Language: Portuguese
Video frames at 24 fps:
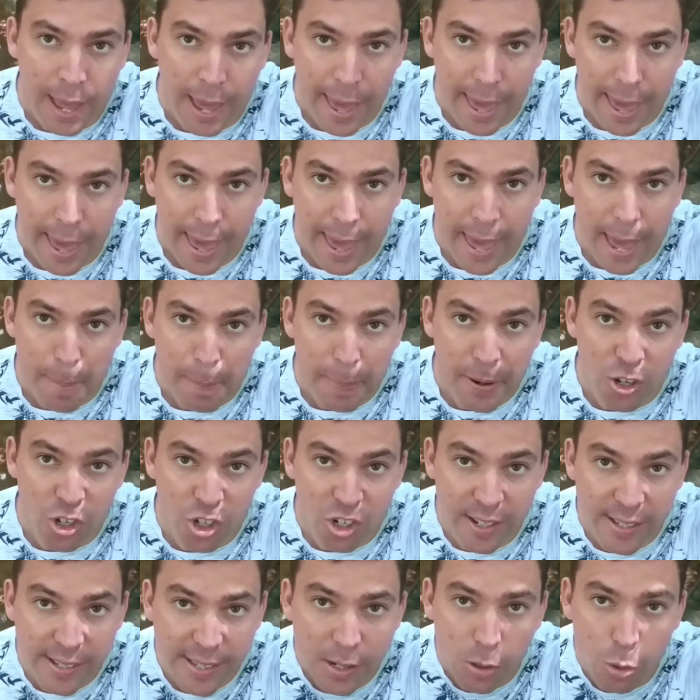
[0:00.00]
É, a partir
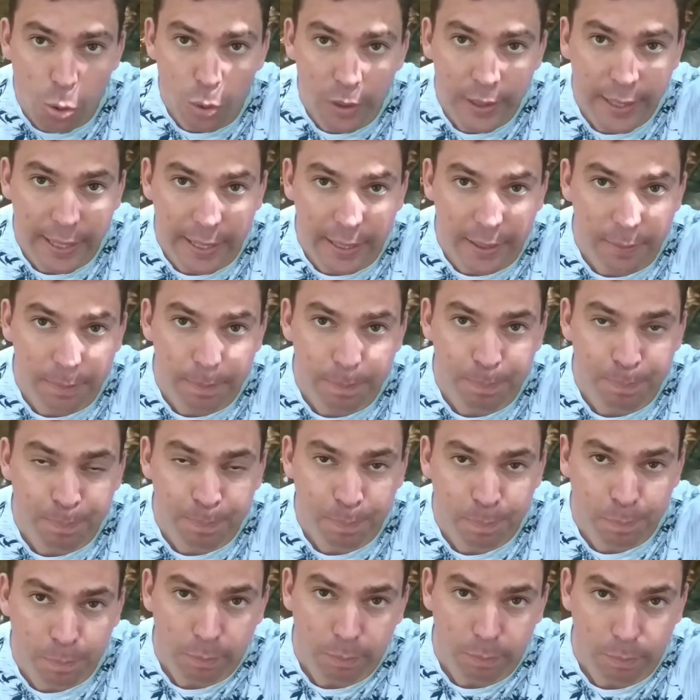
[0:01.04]
de segunda,
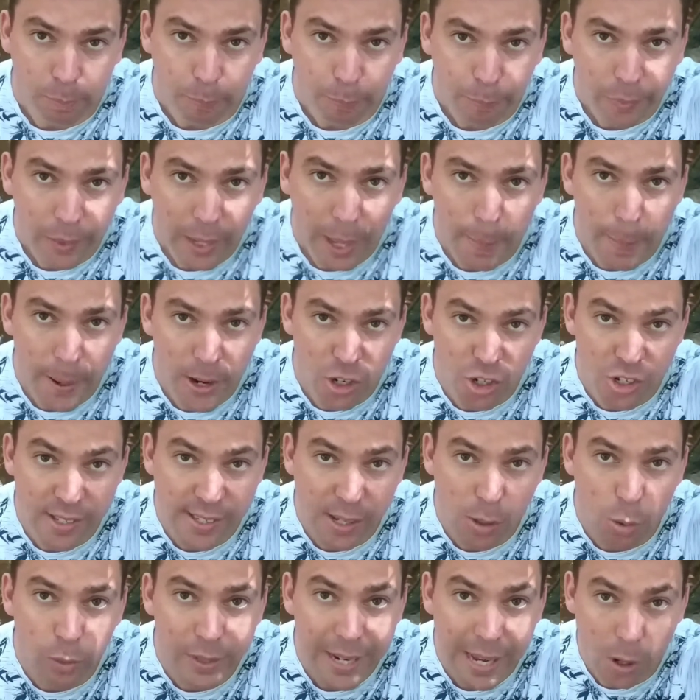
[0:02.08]
a partir de
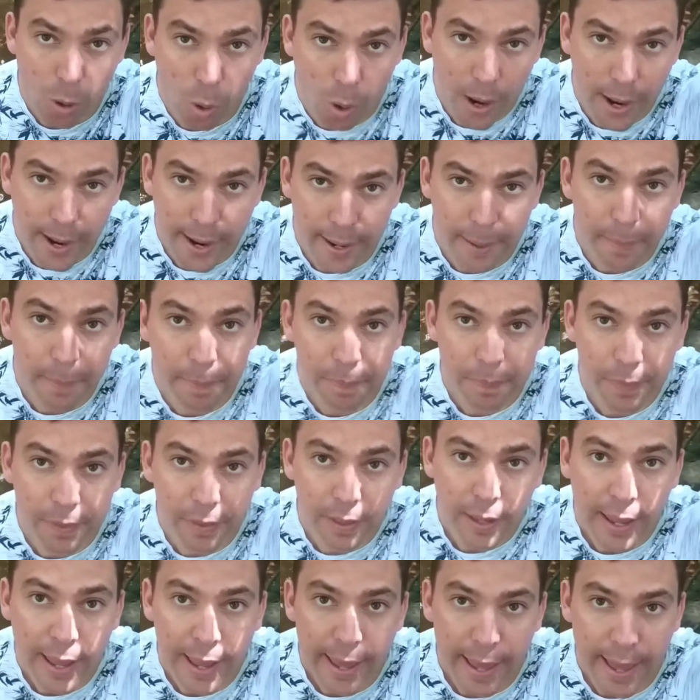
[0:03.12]
segunda agora,
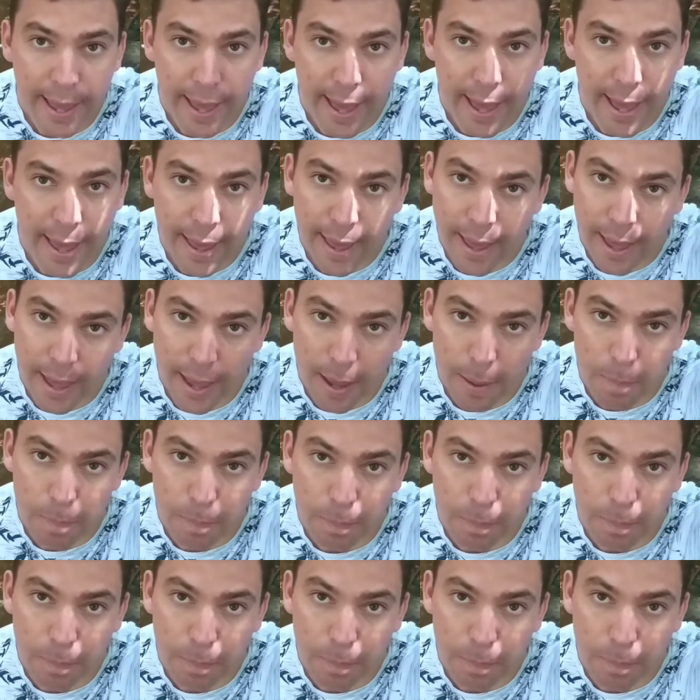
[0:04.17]
é,